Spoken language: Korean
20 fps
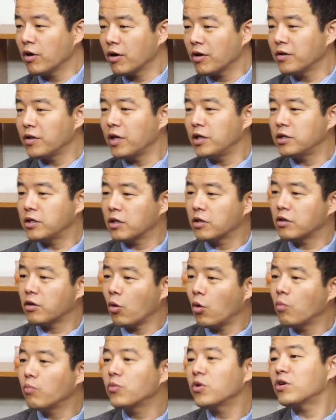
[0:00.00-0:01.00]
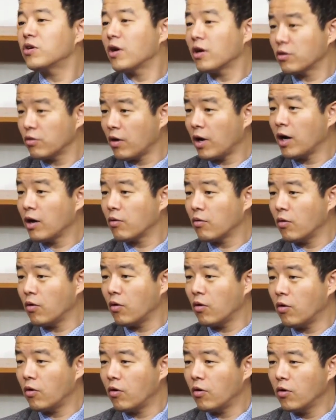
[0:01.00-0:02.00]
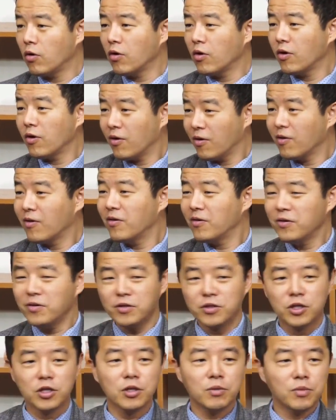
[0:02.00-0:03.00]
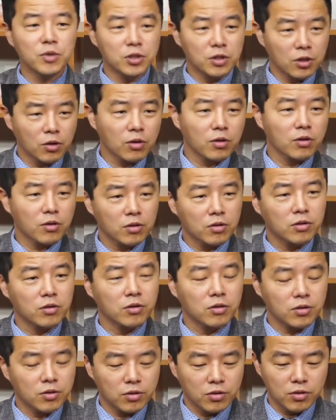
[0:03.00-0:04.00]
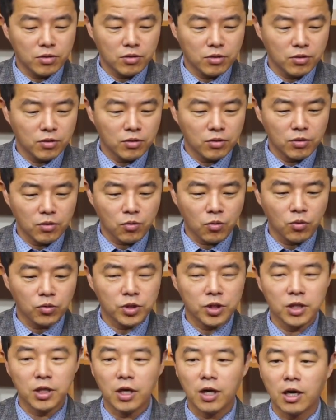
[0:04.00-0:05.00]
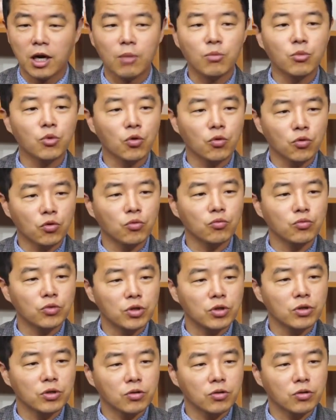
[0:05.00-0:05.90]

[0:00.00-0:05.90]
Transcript: 근데 이제 그때 홈런왕도 하고, 지금은 이제 그 코치나 감독으로